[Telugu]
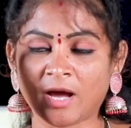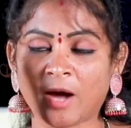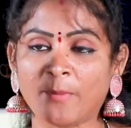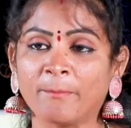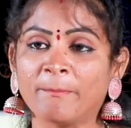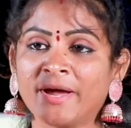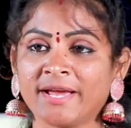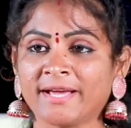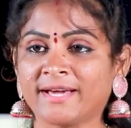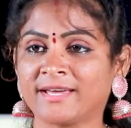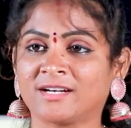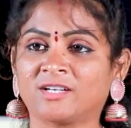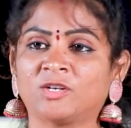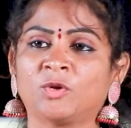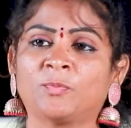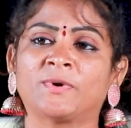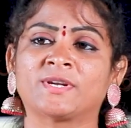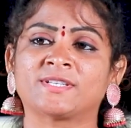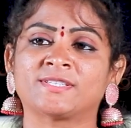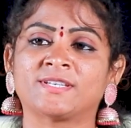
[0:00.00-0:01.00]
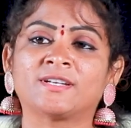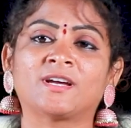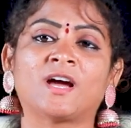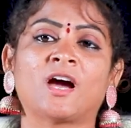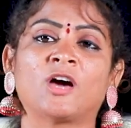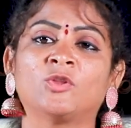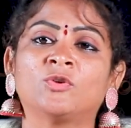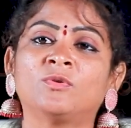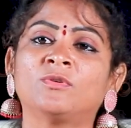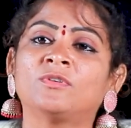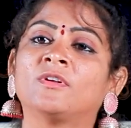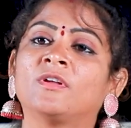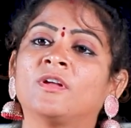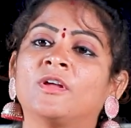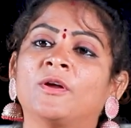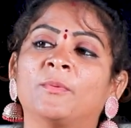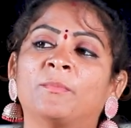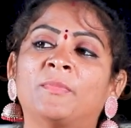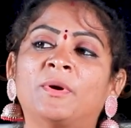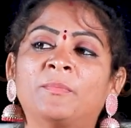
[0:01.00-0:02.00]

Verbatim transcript: అబ్బాయి కరెక్ట్ పర్సన్ కాదు hmm.